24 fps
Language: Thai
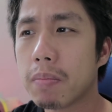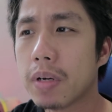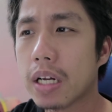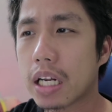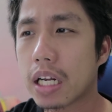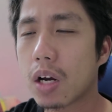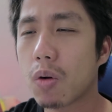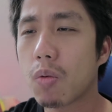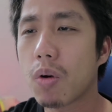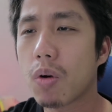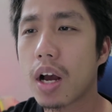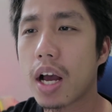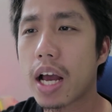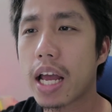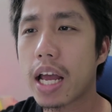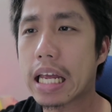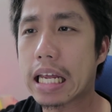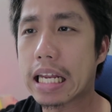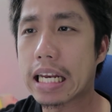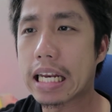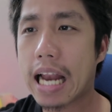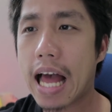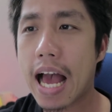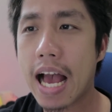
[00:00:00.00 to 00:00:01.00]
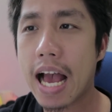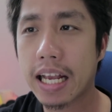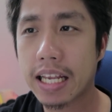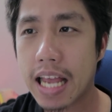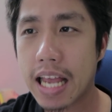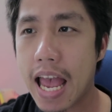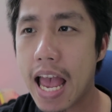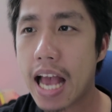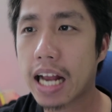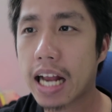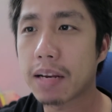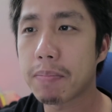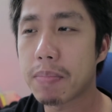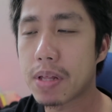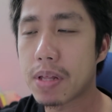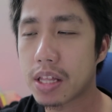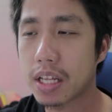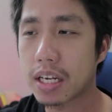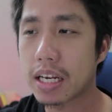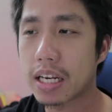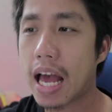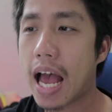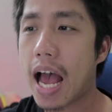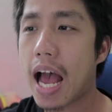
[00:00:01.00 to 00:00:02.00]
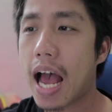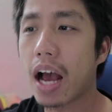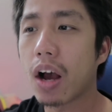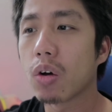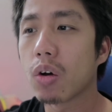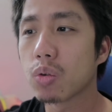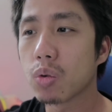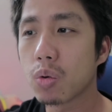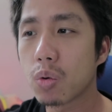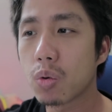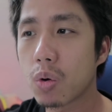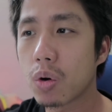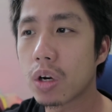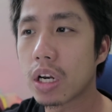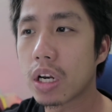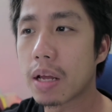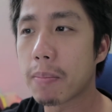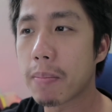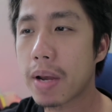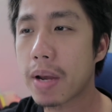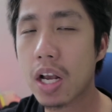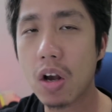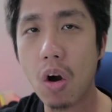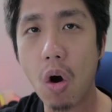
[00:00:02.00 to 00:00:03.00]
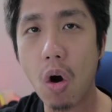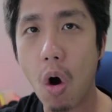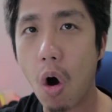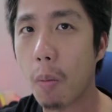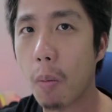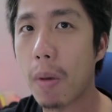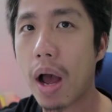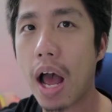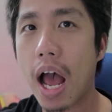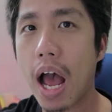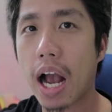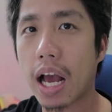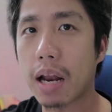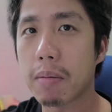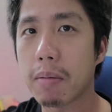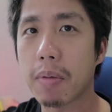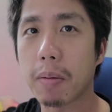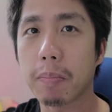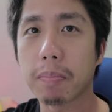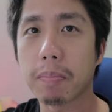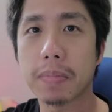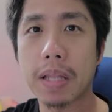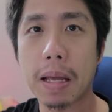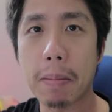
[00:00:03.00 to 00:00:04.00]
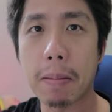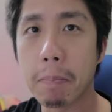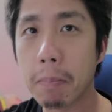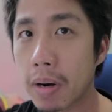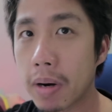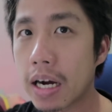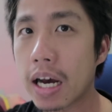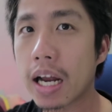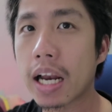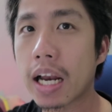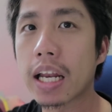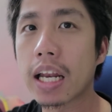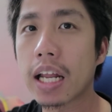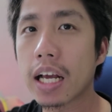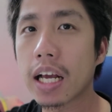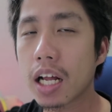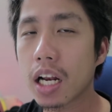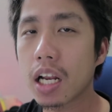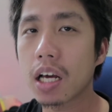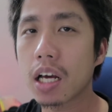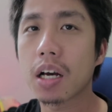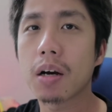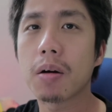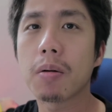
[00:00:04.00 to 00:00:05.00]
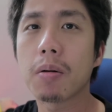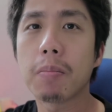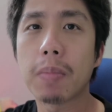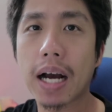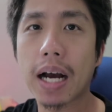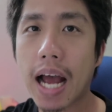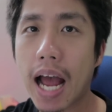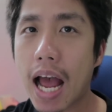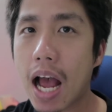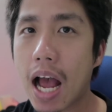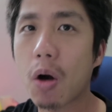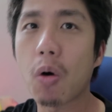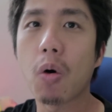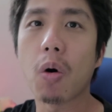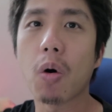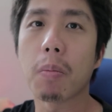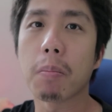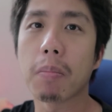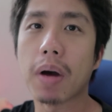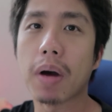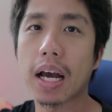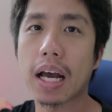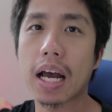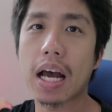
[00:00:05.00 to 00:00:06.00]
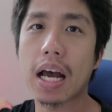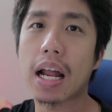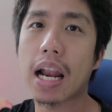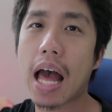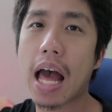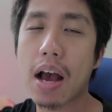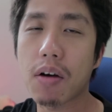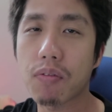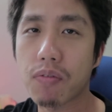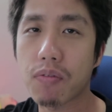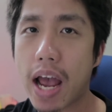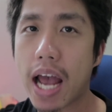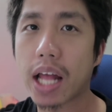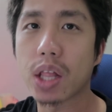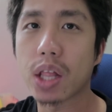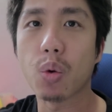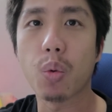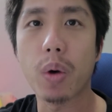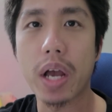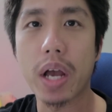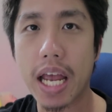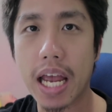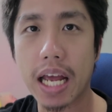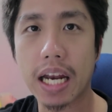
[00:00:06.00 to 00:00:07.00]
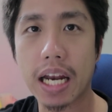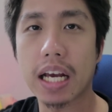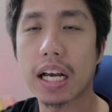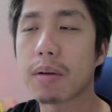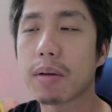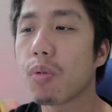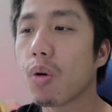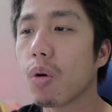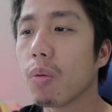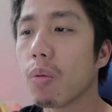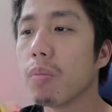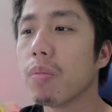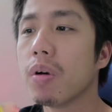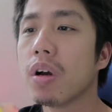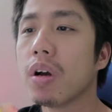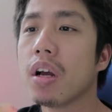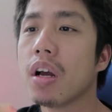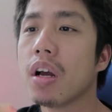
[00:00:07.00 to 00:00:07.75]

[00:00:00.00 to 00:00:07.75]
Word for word: นเหมือนกับว่าร่างแยกปริศนาของทุกคนเนี่ยแม่งออกมากันแบบเต็มเมืองเลยนะแล้วก็มาฆ่าคนมาฆ่าร่างแฝดตัวเองนะครับผม